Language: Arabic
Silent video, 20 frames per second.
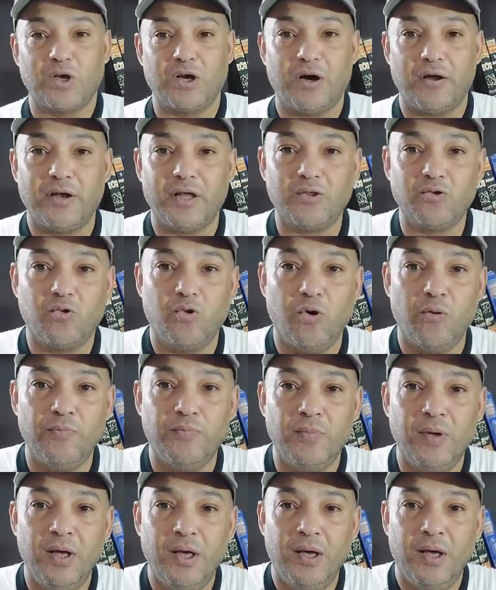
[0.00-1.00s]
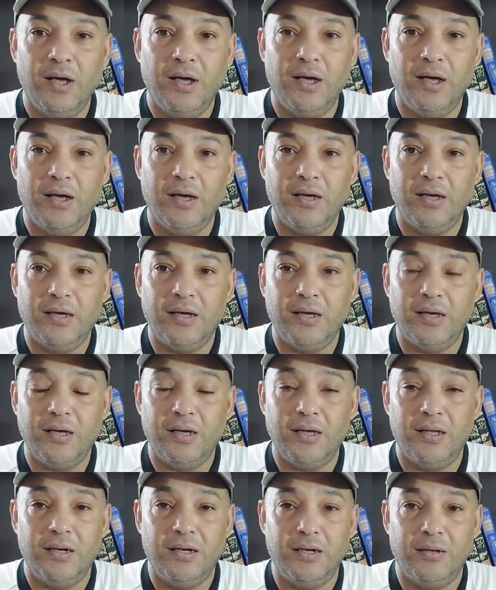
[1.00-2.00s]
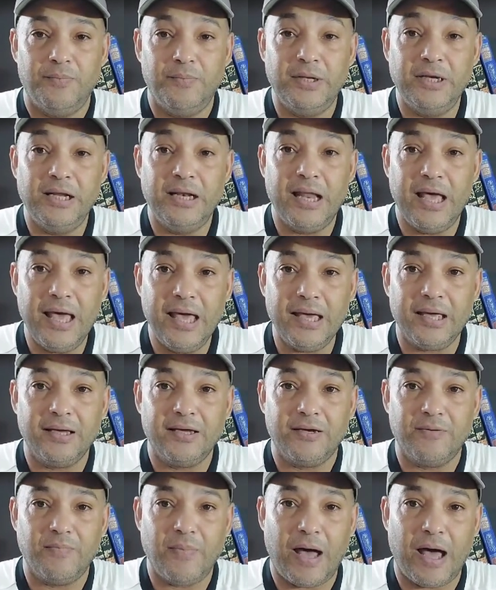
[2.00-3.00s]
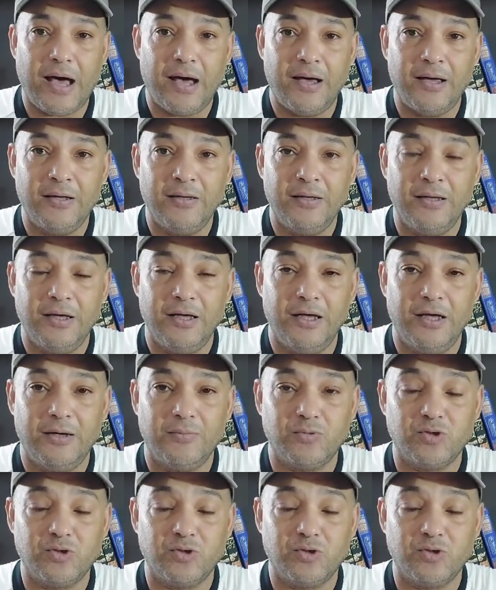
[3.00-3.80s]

قناتكم آه، من الاخر مع آه،